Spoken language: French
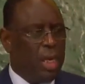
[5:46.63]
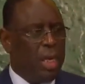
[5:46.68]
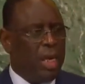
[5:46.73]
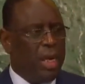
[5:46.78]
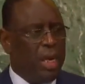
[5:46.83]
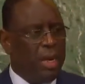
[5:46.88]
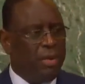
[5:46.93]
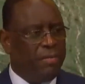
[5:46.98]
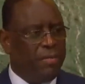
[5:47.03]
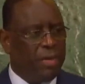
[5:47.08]
et
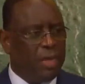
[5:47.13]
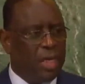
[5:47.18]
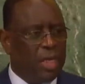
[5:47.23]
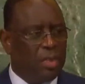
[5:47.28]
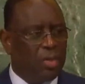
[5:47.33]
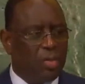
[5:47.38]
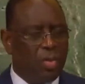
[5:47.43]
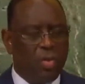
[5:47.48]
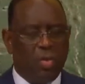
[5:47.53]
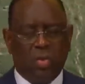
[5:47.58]
invite
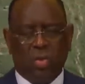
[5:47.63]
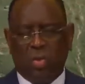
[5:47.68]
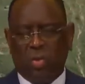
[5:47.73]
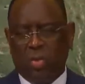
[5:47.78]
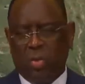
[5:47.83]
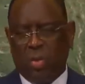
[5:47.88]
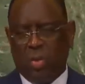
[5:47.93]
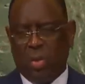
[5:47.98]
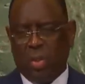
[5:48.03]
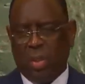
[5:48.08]
les
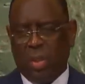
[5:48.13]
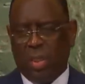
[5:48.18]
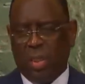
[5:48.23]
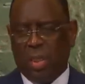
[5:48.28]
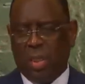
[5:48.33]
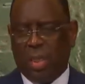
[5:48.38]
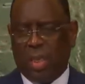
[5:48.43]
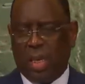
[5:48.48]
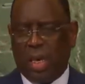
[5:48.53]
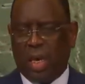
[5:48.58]
autres
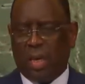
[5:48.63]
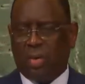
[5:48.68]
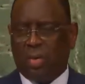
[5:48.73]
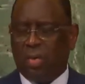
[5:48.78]
à